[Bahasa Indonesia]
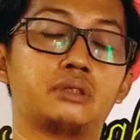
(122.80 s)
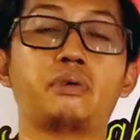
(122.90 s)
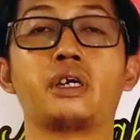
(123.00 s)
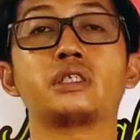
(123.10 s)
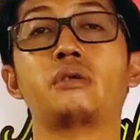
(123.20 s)

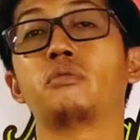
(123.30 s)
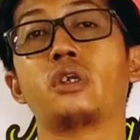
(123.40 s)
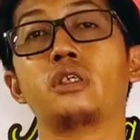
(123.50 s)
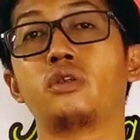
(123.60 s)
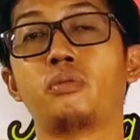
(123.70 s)
sebagai
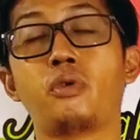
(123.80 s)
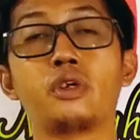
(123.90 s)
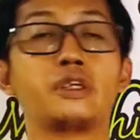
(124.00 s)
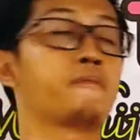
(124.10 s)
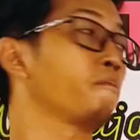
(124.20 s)
campuran
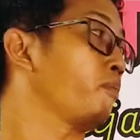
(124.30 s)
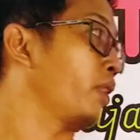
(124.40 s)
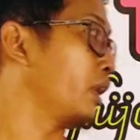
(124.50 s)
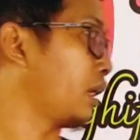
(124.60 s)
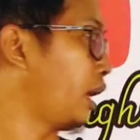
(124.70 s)
hidroponik.
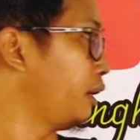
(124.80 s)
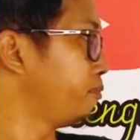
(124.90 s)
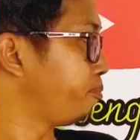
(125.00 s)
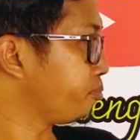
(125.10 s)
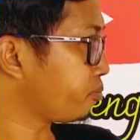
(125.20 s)
Lah,
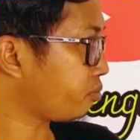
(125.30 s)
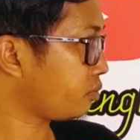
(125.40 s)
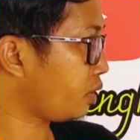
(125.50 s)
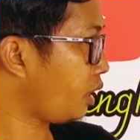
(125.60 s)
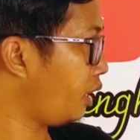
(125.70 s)

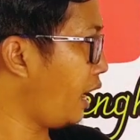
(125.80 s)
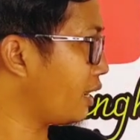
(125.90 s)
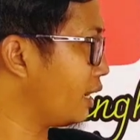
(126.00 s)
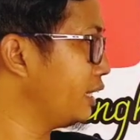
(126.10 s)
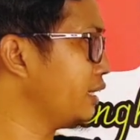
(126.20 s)

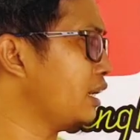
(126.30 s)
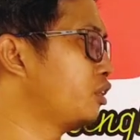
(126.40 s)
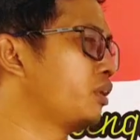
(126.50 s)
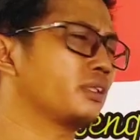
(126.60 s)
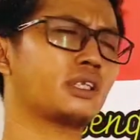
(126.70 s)
arang ini
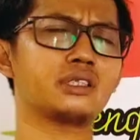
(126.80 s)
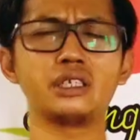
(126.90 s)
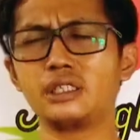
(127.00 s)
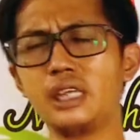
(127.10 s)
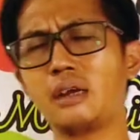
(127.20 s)
kandungan
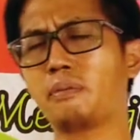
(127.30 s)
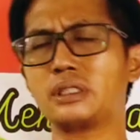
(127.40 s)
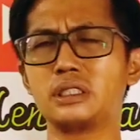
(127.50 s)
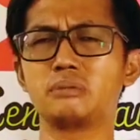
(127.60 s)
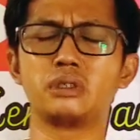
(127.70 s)
tertingginya apa
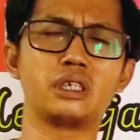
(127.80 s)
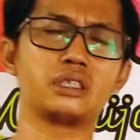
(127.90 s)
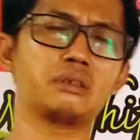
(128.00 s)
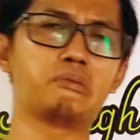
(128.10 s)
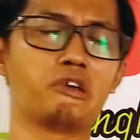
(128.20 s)
sih
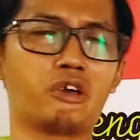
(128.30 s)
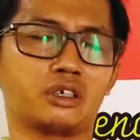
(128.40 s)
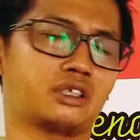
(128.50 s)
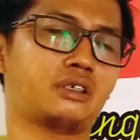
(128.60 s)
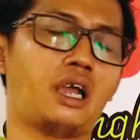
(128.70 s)
sebenarnya?
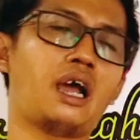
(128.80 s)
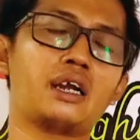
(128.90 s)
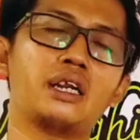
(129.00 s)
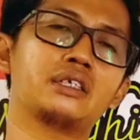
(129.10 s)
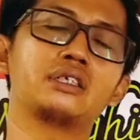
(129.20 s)
Bahwa
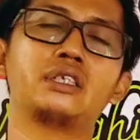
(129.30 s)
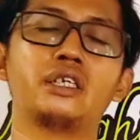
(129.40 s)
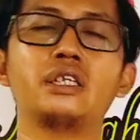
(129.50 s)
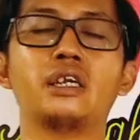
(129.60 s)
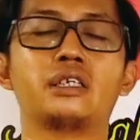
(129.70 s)
arang
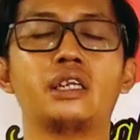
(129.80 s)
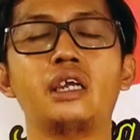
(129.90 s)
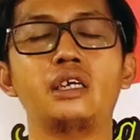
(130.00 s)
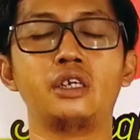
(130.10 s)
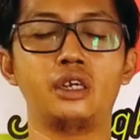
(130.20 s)
sendiri
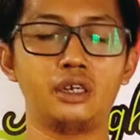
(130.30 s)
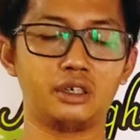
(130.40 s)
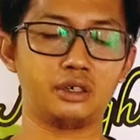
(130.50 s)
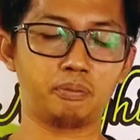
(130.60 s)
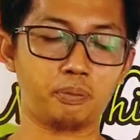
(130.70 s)
adalah
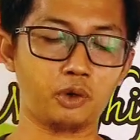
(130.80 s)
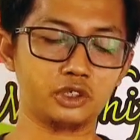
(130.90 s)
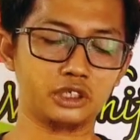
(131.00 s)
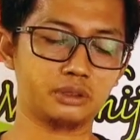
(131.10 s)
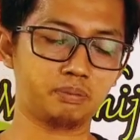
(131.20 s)
e,
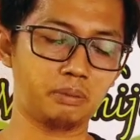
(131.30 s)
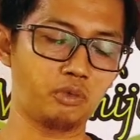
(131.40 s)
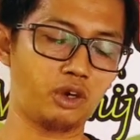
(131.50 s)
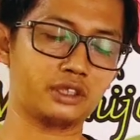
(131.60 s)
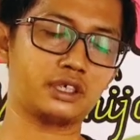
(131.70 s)
proses
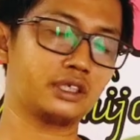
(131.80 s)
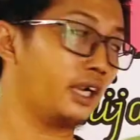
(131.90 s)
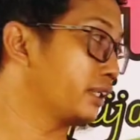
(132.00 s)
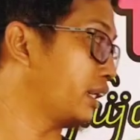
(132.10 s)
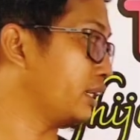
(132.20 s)

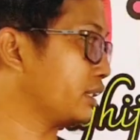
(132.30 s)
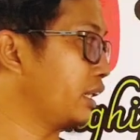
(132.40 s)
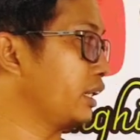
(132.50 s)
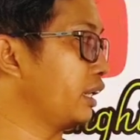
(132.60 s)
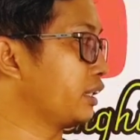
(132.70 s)
pembuatannya adalah
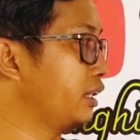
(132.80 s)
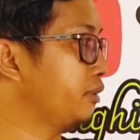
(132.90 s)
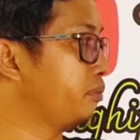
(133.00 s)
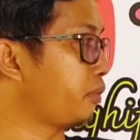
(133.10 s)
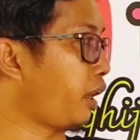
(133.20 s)
sekali
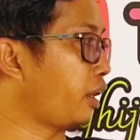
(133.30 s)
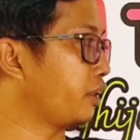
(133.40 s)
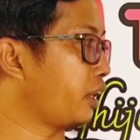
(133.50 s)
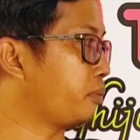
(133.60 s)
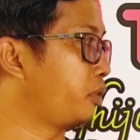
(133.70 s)
lagi
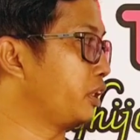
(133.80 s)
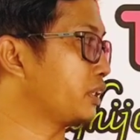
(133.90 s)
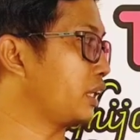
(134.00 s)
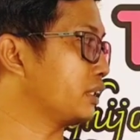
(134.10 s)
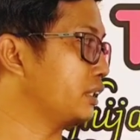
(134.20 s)
mengalami
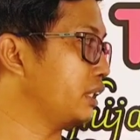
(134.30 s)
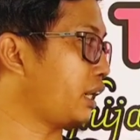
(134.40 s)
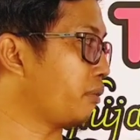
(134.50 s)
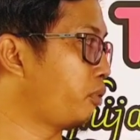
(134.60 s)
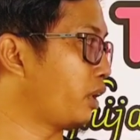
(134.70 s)
karbonisasi,
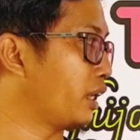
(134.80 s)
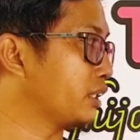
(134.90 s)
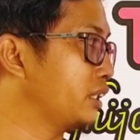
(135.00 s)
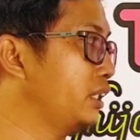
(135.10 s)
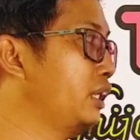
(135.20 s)

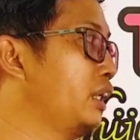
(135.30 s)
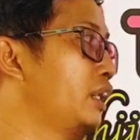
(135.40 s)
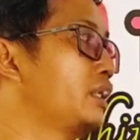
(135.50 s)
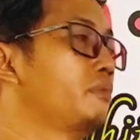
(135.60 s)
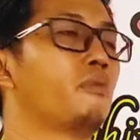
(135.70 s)
karbonasi
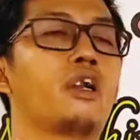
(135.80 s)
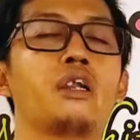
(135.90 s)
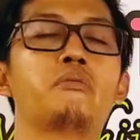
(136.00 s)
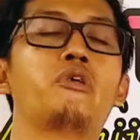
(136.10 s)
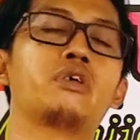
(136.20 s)
di
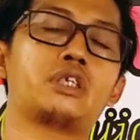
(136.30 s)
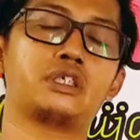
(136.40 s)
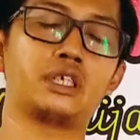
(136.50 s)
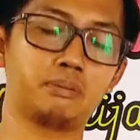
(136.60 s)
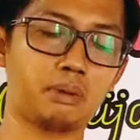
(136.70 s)
mana bahwa
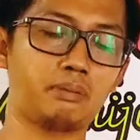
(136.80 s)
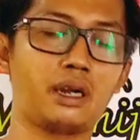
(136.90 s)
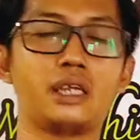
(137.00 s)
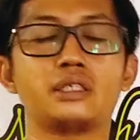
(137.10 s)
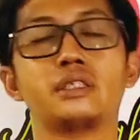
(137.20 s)
terjadi
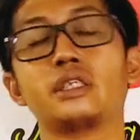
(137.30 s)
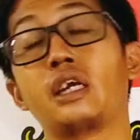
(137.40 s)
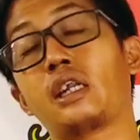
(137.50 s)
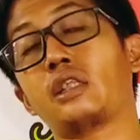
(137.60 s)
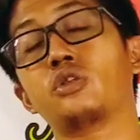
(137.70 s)
pemanasan
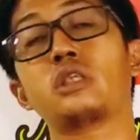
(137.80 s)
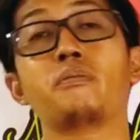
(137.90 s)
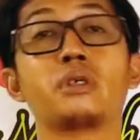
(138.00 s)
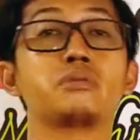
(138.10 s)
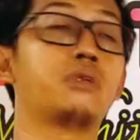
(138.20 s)
300
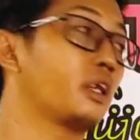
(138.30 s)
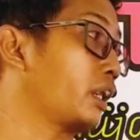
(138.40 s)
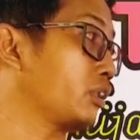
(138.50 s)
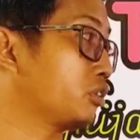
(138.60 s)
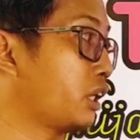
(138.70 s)
sampai
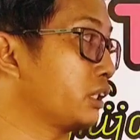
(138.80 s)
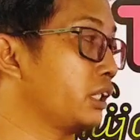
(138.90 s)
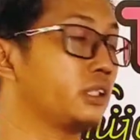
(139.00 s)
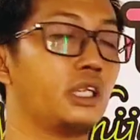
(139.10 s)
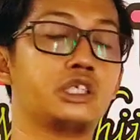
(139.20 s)
900
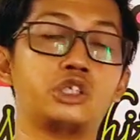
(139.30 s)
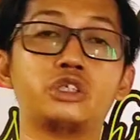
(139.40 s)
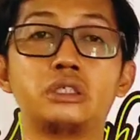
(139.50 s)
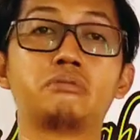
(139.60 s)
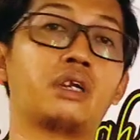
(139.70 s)
derajat
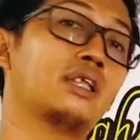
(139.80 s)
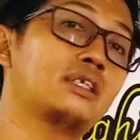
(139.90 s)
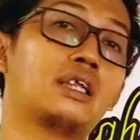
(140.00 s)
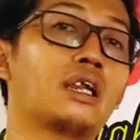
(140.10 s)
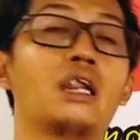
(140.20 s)
Celcius di mana
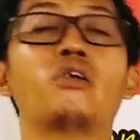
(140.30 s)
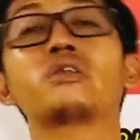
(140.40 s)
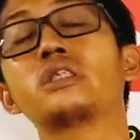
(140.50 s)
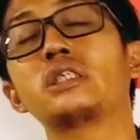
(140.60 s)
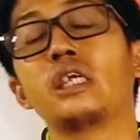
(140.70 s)
tidak ada
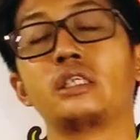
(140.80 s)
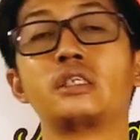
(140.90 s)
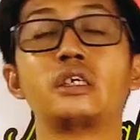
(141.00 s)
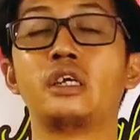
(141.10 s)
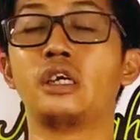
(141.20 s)
oksigen.
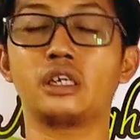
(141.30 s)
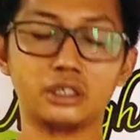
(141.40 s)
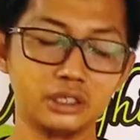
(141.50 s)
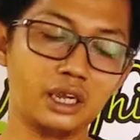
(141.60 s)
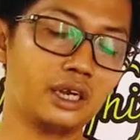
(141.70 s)

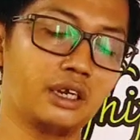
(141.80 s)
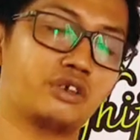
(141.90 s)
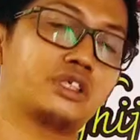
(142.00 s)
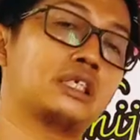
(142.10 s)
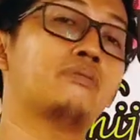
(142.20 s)
Ketika ada
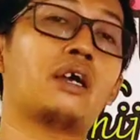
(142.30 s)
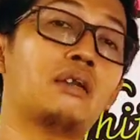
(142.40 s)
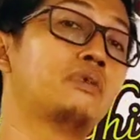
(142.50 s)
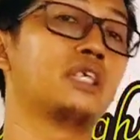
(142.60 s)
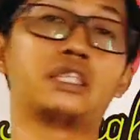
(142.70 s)
oksigen maka
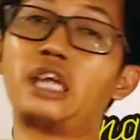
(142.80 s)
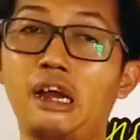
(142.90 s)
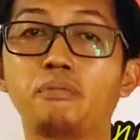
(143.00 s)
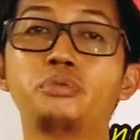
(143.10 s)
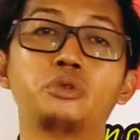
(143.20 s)
menjadi
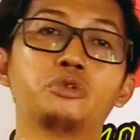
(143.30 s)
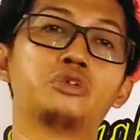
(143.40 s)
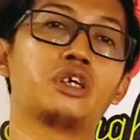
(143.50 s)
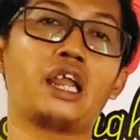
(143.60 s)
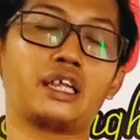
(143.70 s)
abu.
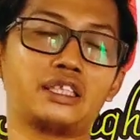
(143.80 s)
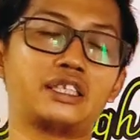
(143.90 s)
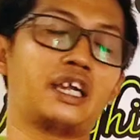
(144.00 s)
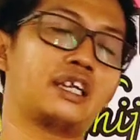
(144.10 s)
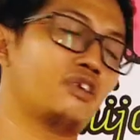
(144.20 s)
Lah,
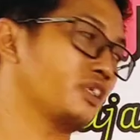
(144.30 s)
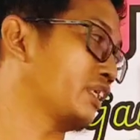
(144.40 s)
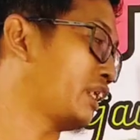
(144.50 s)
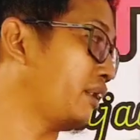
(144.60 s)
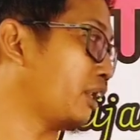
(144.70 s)
tidak ada
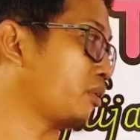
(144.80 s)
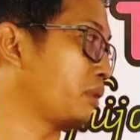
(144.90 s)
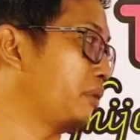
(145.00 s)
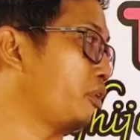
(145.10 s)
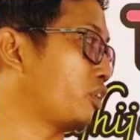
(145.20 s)
oksigen atau
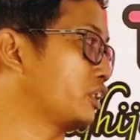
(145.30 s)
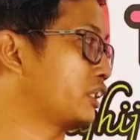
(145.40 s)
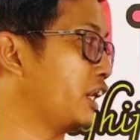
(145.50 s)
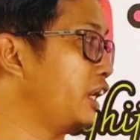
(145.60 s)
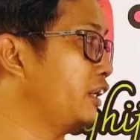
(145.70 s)
minim
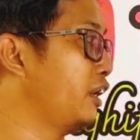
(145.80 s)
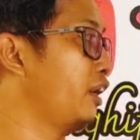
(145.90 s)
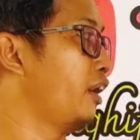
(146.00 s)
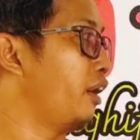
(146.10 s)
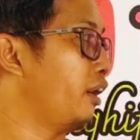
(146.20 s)
oksigen
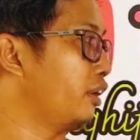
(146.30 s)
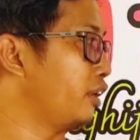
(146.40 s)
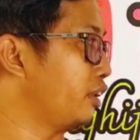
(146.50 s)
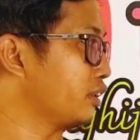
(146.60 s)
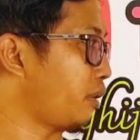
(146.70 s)

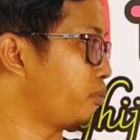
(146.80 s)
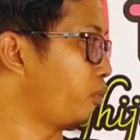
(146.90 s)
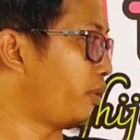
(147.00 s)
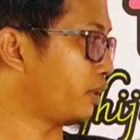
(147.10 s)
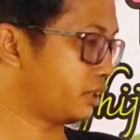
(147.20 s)
uh,
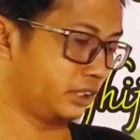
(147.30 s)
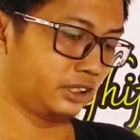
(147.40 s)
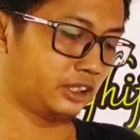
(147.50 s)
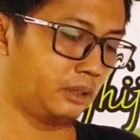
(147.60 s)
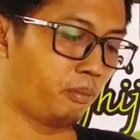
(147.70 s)
terbuat
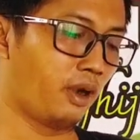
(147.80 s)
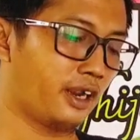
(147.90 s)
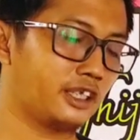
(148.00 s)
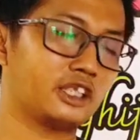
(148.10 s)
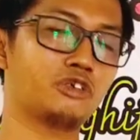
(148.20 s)
di
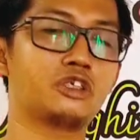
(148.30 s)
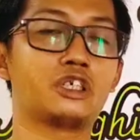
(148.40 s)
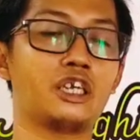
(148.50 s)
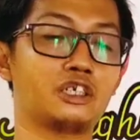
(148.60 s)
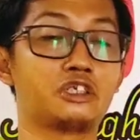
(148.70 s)
ibaratnya tuh di
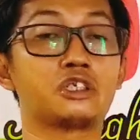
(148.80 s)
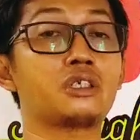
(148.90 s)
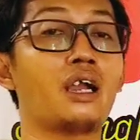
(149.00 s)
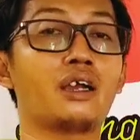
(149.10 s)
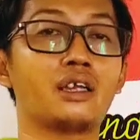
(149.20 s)
kayak di
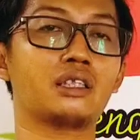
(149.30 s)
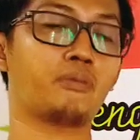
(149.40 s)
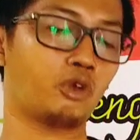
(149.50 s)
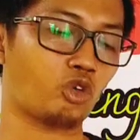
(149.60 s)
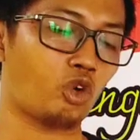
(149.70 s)
sangrai
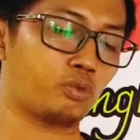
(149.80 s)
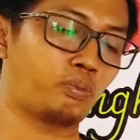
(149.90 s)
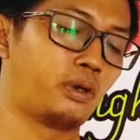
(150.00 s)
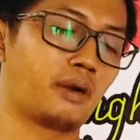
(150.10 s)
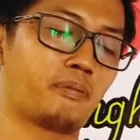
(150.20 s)
tapi
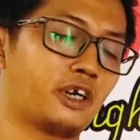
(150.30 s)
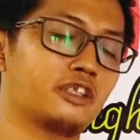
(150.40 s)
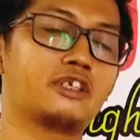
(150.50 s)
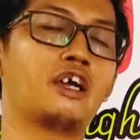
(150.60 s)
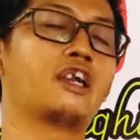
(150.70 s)
kok bener-bener
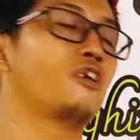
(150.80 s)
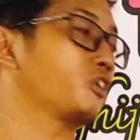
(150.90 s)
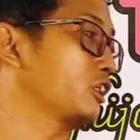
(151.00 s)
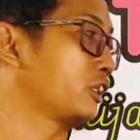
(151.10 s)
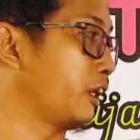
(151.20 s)
tidak ada
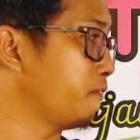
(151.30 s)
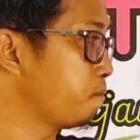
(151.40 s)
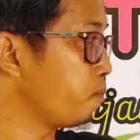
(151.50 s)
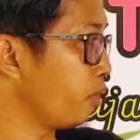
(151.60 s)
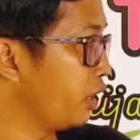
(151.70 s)
oksigen
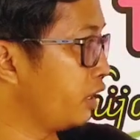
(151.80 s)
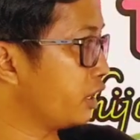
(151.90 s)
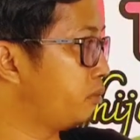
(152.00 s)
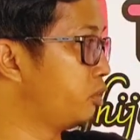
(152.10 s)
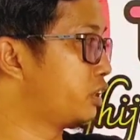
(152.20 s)

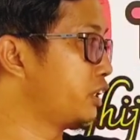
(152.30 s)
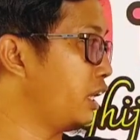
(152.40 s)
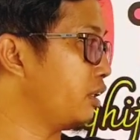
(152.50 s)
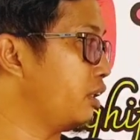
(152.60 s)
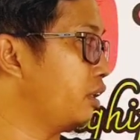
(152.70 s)

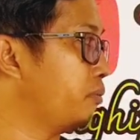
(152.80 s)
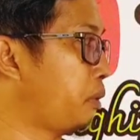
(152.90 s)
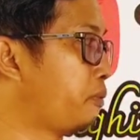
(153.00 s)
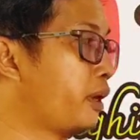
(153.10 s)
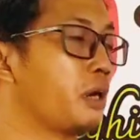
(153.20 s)
kemudian uh,
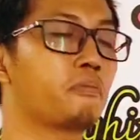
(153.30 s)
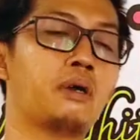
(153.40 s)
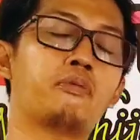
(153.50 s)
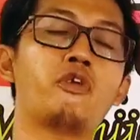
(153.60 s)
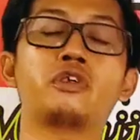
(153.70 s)

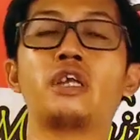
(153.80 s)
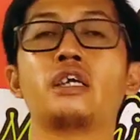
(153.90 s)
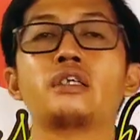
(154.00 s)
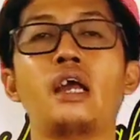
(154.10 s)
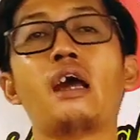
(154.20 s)
beberapa produk
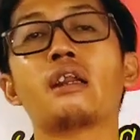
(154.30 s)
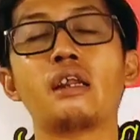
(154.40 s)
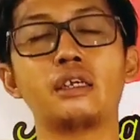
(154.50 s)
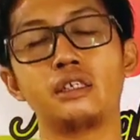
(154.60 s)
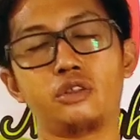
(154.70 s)

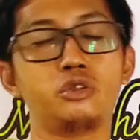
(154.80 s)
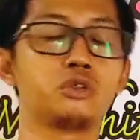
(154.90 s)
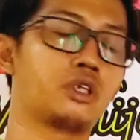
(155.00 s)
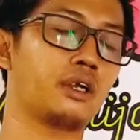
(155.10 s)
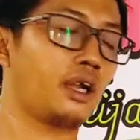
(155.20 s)
arang itu
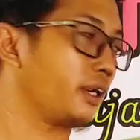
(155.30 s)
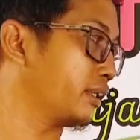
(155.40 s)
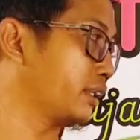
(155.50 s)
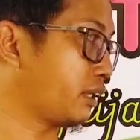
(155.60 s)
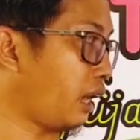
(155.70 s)
juga
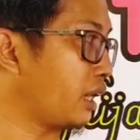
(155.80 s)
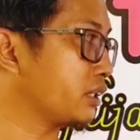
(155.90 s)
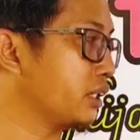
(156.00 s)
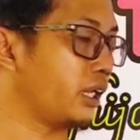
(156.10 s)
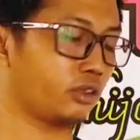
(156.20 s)
akan
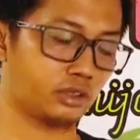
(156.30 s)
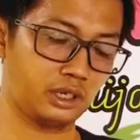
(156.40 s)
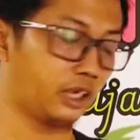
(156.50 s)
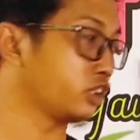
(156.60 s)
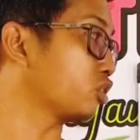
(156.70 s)
crushing atau
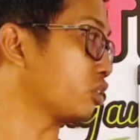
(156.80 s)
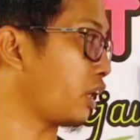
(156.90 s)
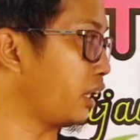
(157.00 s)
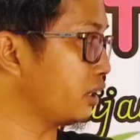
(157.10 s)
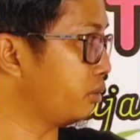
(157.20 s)

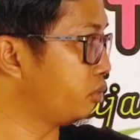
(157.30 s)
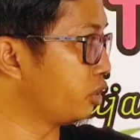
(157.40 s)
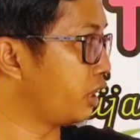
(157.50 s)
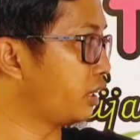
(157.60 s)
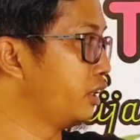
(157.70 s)
dihancurkan
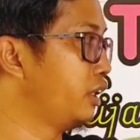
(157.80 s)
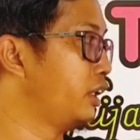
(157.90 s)
kemudian